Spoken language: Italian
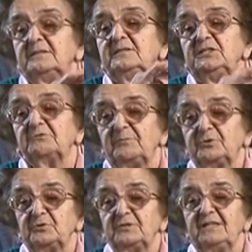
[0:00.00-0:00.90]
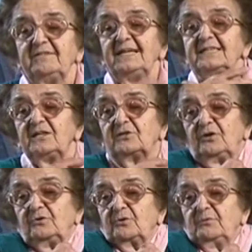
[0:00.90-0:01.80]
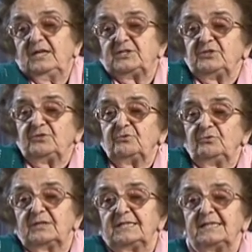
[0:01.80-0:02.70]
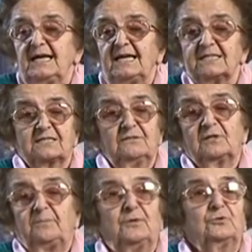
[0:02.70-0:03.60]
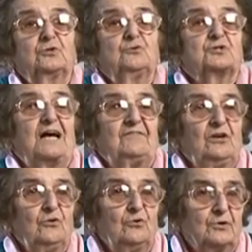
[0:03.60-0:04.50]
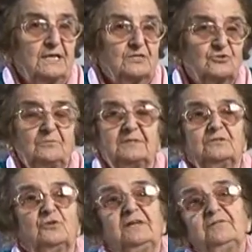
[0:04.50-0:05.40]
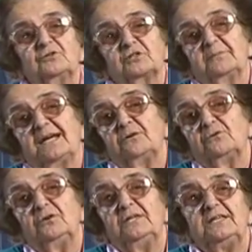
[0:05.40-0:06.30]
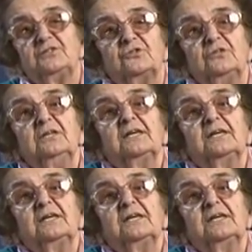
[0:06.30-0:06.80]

cinque bottoni davanti, il collo qui, la cintura, le tasche, un cappotto che usava allora, insomma, dovevano sembrare un collegio,